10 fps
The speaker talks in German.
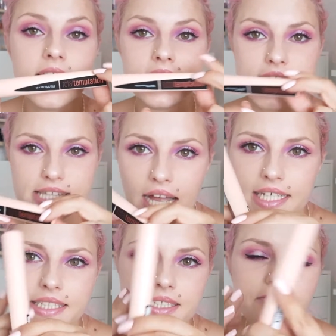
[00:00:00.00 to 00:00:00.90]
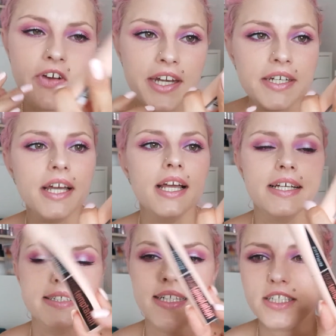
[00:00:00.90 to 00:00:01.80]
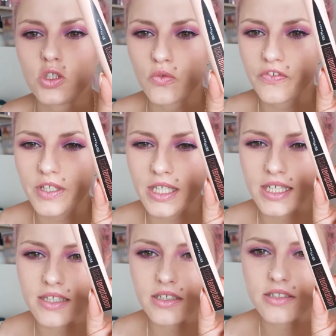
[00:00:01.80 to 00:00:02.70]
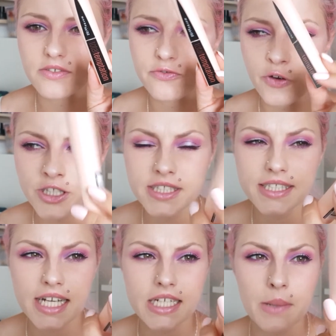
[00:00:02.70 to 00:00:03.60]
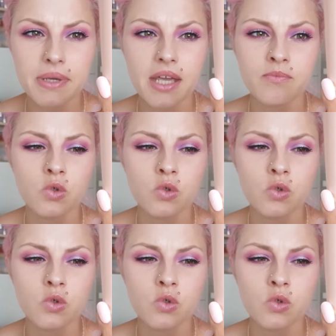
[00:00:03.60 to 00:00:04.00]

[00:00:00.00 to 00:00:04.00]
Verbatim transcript: Das heißt, wenn sie nicht so viel Feuchtigkeit abgeben